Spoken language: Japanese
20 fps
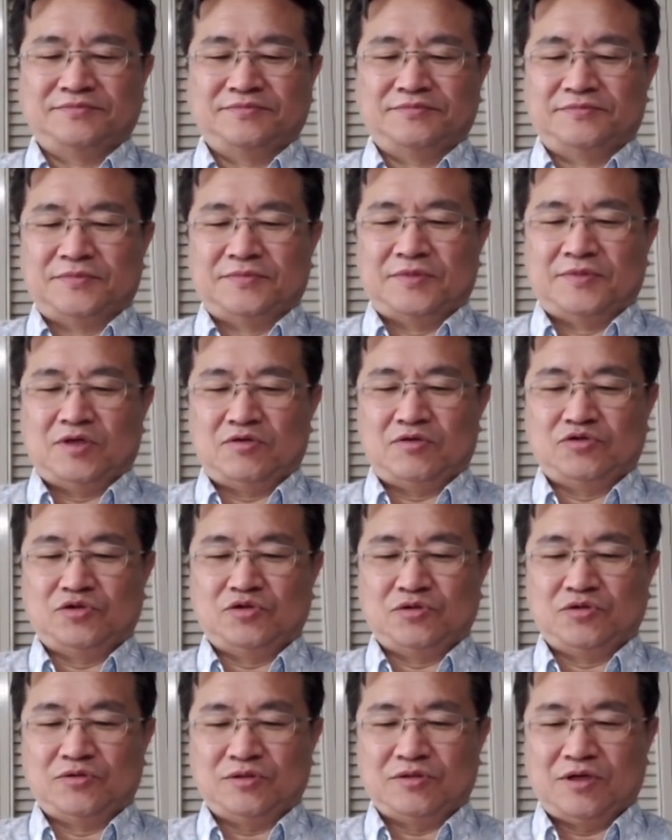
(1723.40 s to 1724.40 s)

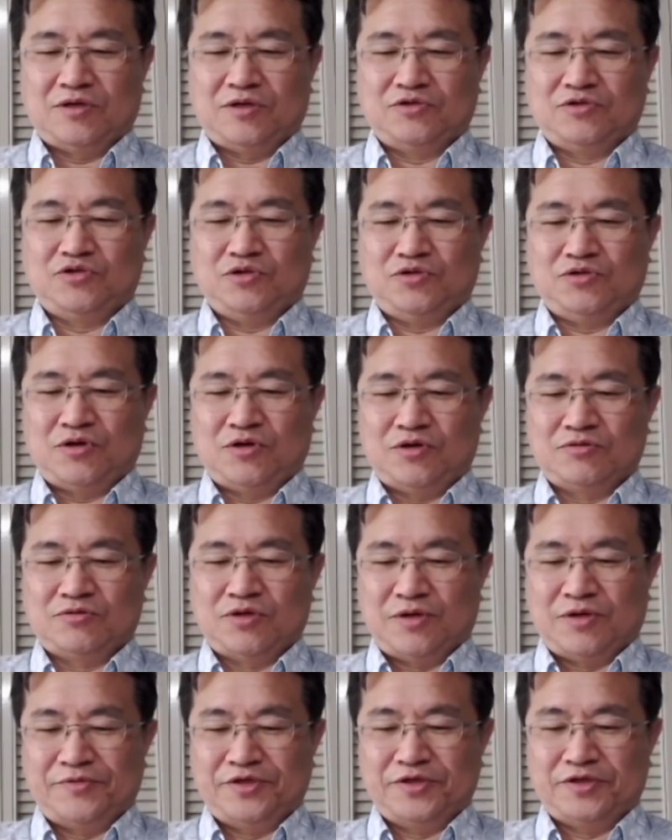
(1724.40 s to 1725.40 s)
アジア大学
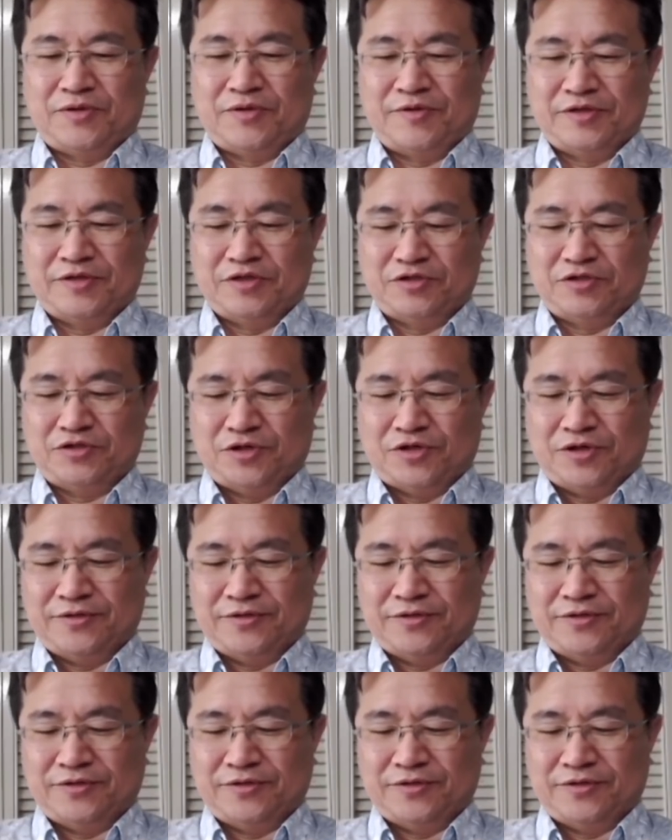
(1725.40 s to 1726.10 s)
ダメだな、待ってちゃ